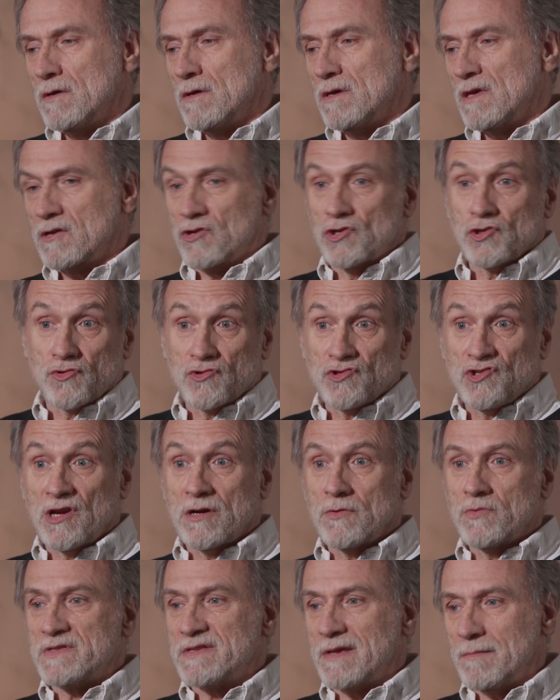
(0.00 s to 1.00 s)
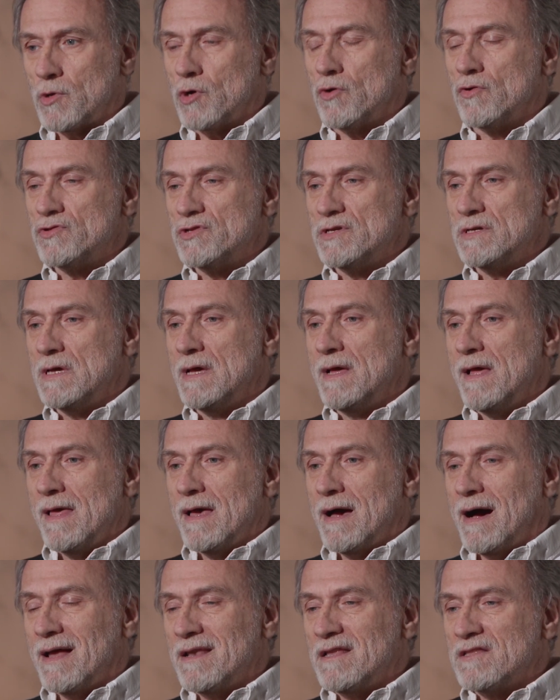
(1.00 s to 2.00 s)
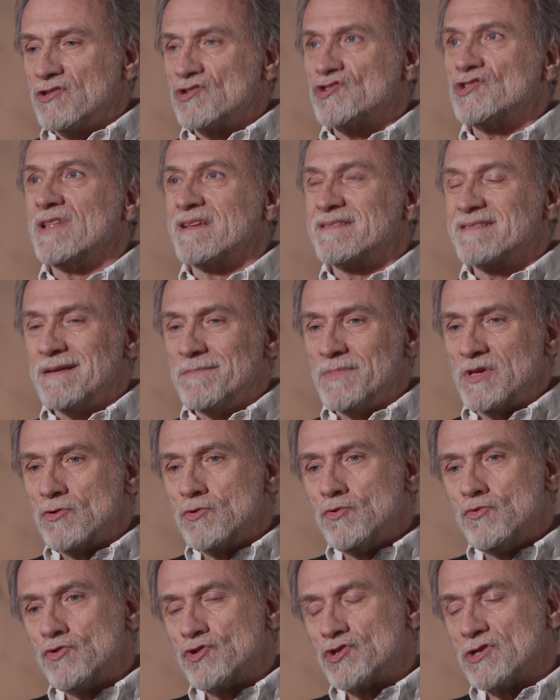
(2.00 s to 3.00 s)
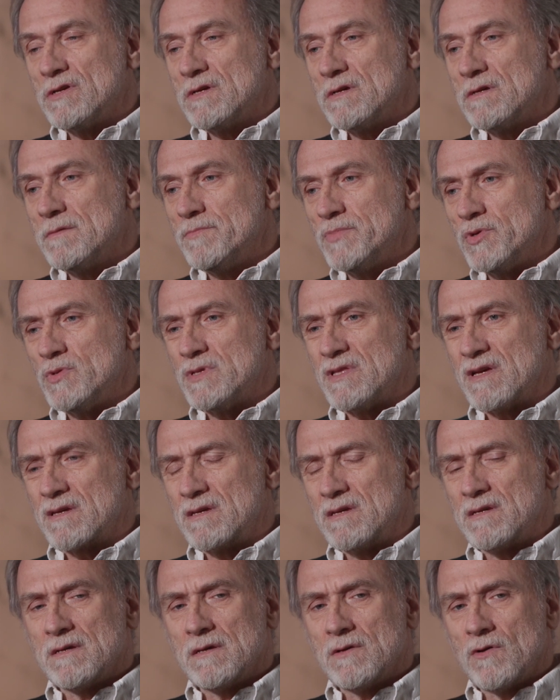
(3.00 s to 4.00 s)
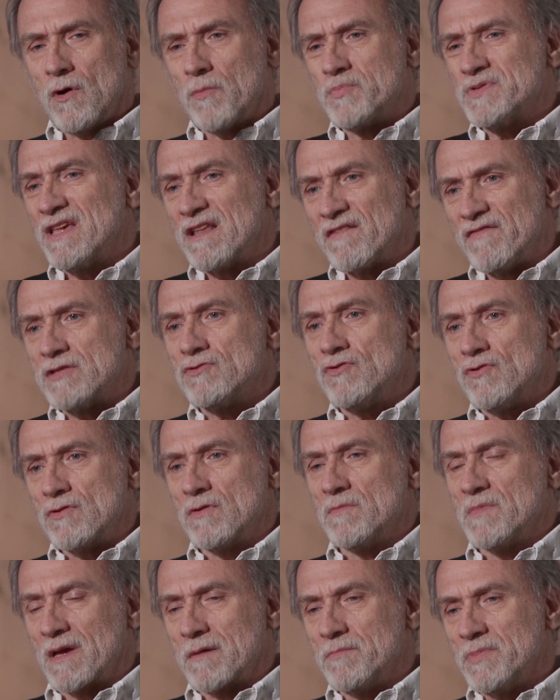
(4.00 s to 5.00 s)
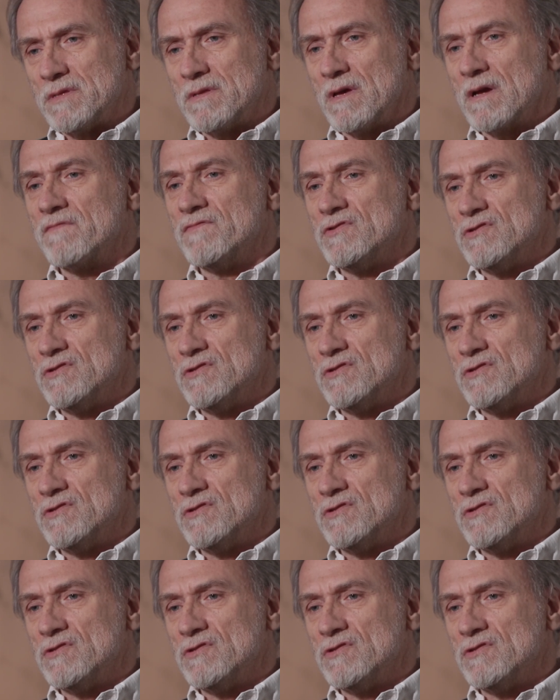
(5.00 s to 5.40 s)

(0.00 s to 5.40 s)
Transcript: y, jakieś oddziały, samochody, ale też na samej górze były takie obserwatorium jakby, tak.